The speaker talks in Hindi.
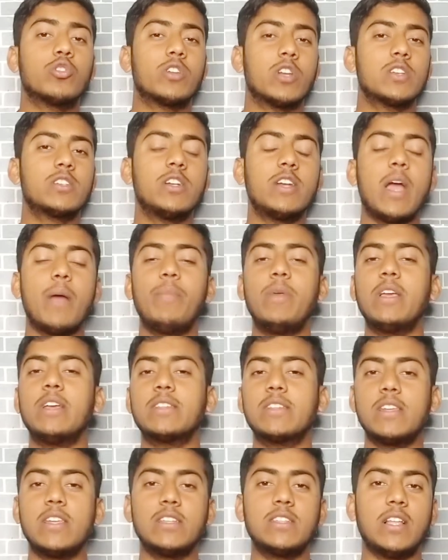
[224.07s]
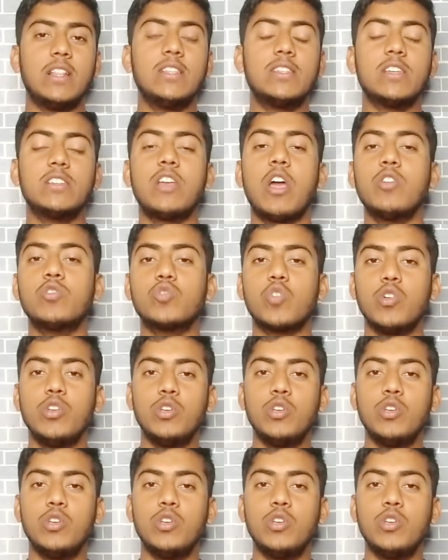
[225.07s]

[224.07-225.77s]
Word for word: तो ट्रस्टेड एप्लीकेशन है जल्दी से जाओ